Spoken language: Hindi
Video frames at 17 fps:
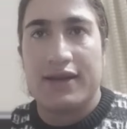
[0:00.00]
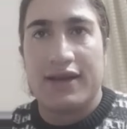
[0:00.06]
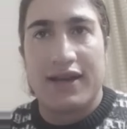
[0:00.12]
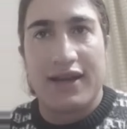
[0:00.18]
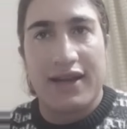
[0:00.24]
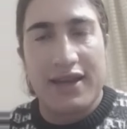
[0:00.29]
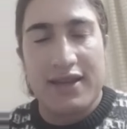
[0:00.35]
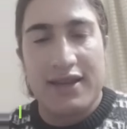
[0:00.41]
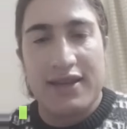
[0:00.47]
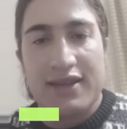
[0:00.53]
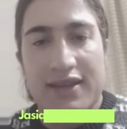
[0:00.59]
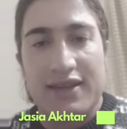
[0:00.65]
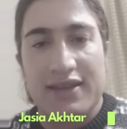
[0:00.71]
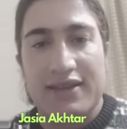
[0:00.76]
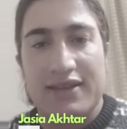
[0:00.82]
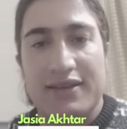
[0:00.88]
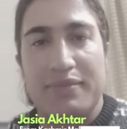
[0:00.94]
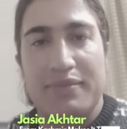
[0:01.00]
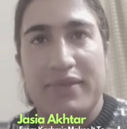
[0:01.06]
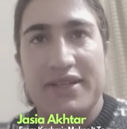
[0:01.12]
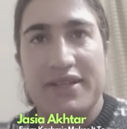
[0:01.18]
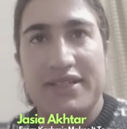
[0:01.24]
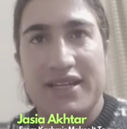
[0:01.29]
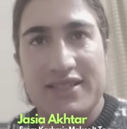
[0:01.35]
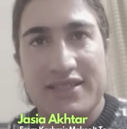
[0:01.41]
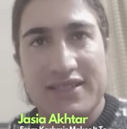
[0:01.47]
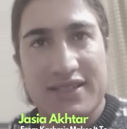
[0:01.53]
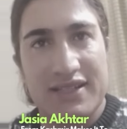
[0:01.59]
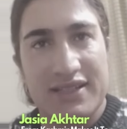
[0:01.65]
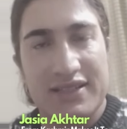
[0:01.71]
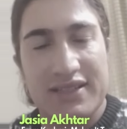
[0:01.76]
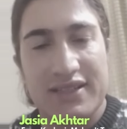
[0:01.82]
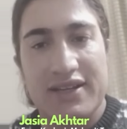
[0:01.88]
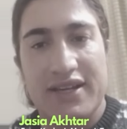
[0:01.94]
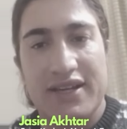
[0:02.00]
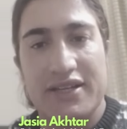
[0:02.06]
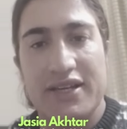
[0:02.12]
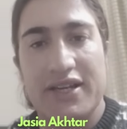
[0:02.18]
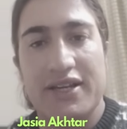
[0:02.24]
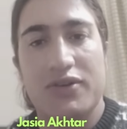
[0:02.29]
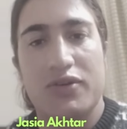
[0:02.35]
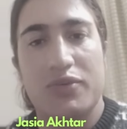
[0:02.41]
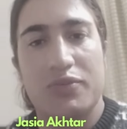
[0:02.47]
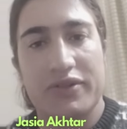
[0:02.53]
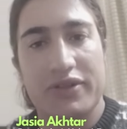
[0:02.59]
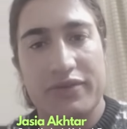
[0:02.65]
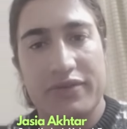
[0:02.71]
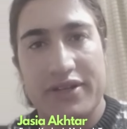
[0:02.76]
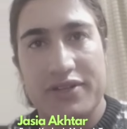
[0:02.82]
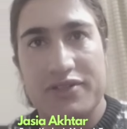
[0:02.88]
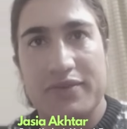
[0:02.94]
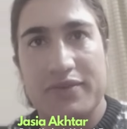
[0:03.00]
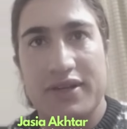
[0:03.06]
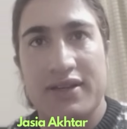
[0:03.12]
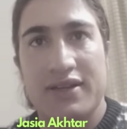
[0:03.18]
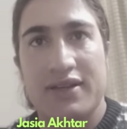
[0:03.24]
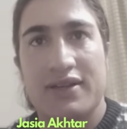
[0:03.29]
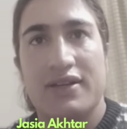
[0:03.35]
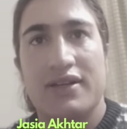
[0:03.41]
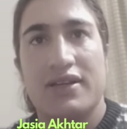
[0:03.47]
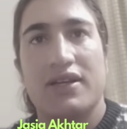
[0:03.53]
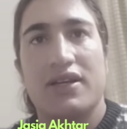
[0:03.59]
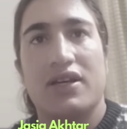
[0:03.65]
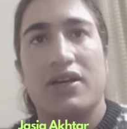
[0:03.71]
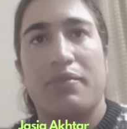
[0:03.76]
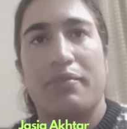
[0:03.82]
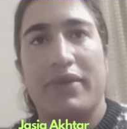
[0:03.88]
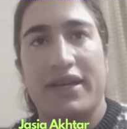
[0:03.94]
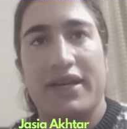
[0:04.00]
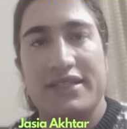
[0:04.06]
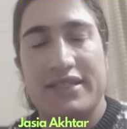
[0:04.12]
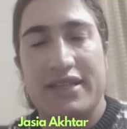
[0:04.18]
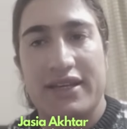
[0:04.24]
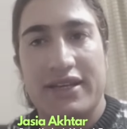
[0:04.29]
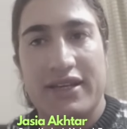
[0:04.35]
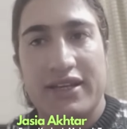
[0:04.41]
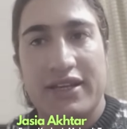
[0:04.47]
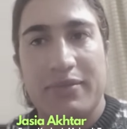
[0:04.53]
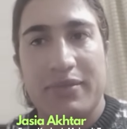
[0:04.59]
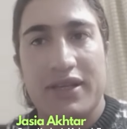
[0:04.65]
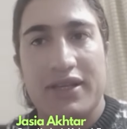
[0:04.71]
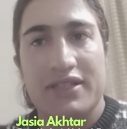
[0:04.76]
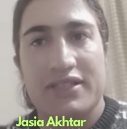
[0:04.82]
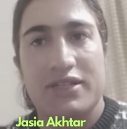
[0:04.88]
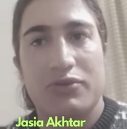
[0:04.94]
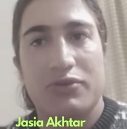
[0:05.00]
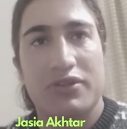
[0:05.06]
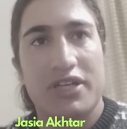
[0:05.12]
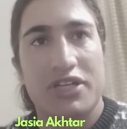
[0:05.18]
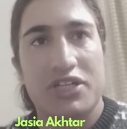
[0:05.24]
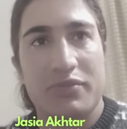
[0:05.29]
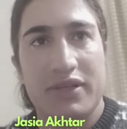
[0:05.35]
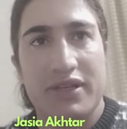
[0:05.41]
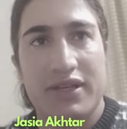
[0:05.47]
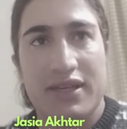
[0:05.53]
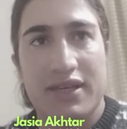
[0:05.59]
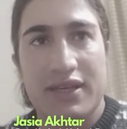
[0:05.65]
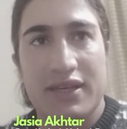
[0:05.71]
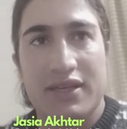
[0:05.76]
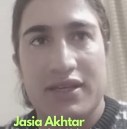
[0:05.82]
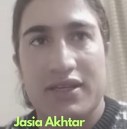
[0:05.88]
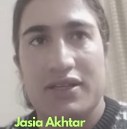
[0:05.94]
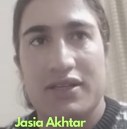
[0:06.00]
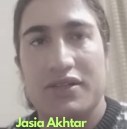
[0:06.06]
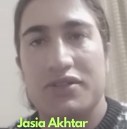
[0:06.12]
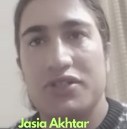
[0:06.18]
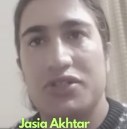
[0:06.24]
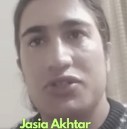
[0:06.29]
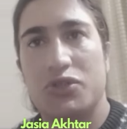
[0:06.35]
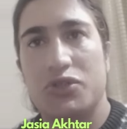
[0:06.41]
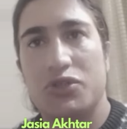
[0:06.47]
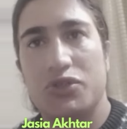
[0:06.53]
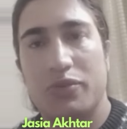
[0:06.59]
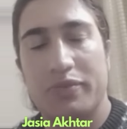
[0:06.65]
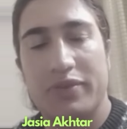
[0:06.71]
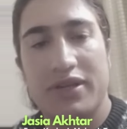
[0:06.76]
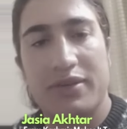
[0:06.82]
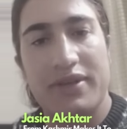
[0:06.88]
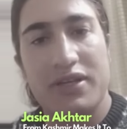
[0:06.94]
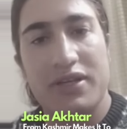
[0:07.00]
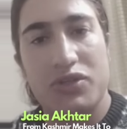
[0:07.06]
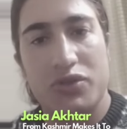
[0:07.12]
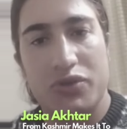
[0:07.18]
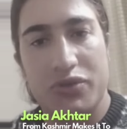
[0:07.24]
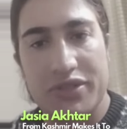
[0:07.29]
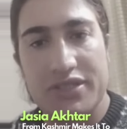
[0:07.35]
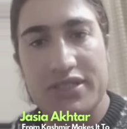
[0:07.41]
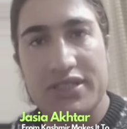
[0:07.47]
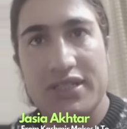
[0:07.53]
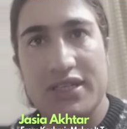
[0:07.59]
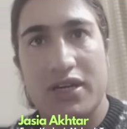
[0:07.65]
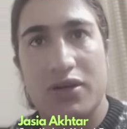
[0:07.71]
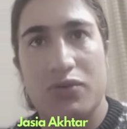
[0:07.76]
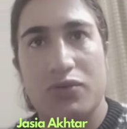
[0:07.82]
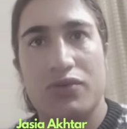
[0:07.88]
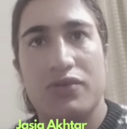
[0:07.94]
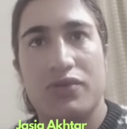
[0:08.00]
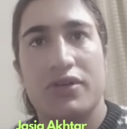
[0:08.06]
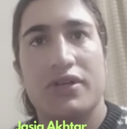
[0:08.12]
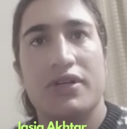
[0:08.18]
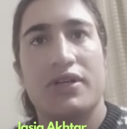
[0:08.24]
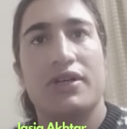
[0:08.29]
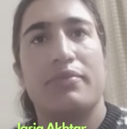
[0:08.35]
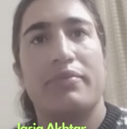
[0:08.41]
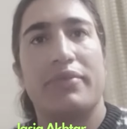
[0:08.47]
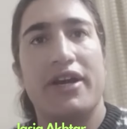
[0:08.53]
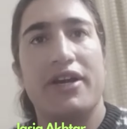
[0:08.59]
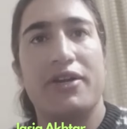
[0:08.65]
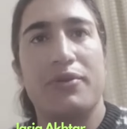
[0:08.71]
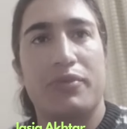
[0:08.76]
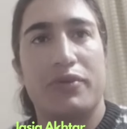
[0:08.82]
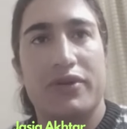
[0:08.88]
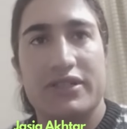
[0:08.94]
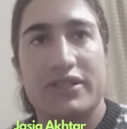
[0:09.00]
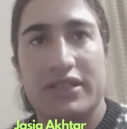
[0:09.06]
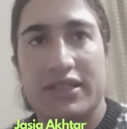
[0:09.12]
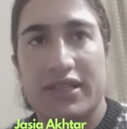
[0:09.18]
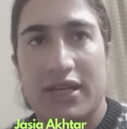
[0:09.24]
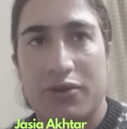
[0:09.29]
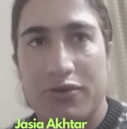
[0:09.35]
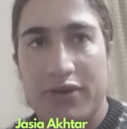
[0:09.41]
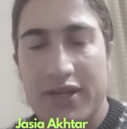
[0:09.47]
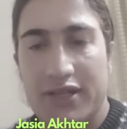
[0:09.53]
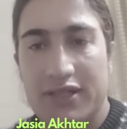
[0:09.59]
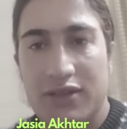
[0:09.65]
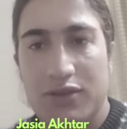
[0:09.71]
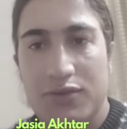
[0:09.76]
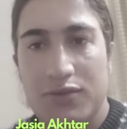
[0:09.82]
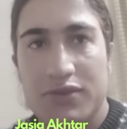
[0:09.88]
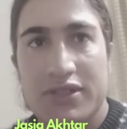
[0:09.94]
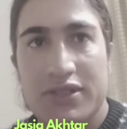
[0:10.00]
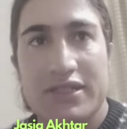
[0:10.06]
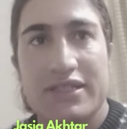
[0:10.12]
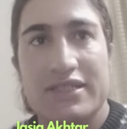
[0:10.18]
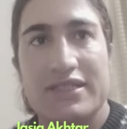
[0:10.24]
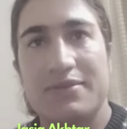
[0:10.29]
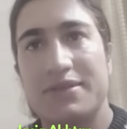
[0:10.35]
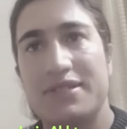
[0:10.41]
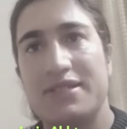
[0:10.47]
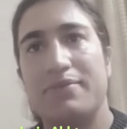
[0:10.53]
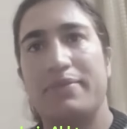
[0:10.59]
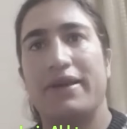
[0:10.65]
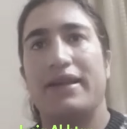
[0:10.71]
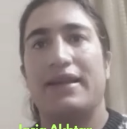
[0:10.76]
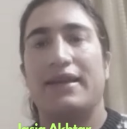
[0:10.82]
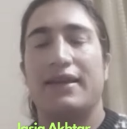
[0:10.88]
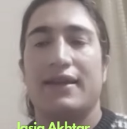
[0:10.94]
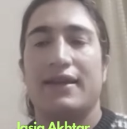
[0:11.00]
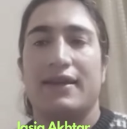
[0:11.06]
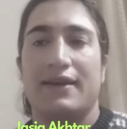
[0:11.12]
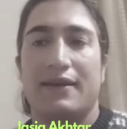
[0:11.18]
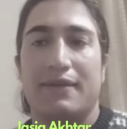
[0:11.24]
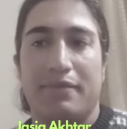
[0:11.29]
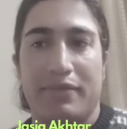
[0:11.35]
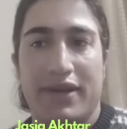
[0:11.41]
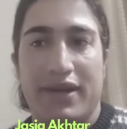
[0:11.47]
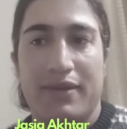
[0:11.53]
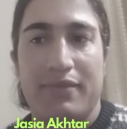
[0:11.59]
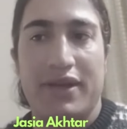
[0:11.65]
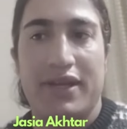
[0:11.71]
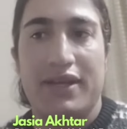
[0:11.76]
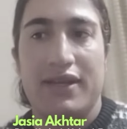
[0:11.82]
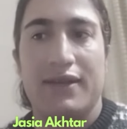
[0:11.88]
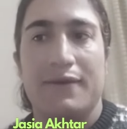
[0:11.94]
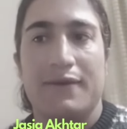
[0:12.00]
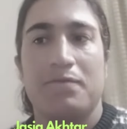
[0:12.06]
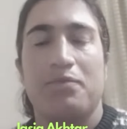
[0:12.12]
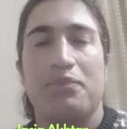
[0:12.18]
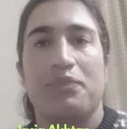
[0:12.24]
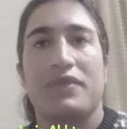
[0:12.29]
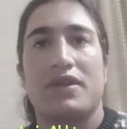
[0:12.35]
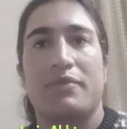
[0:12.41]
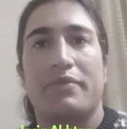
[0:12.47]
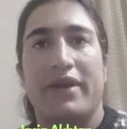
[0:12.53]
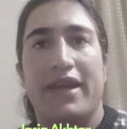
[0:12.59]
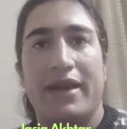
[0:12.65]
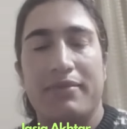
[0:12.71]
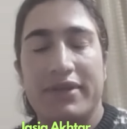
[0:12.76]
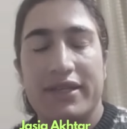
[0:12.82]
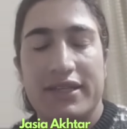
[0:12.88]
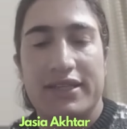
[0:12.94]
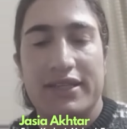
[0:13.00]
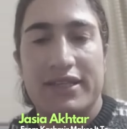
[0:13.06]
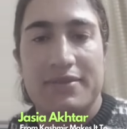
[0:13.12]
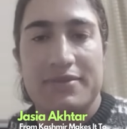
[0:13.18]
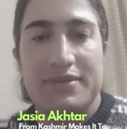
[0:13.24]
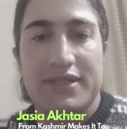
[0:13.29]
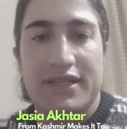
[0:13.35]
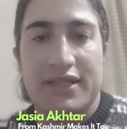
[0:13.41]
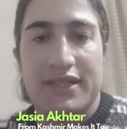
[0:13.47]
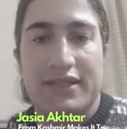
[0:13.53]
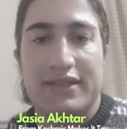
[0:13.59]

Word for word: हाय मैं जासिया अख्तर राइट हैंड ओपनर बैट्समैन मैं श्रीनगर में साउथ कश्मीर के डिस्ट्रिक्ट शोपियान में एक छोटी सी गांव ब्रैरीपोरा से ताल्लुक़ रखती हूँ सबसे पहले मैं मेरी फैमिली की तरफ से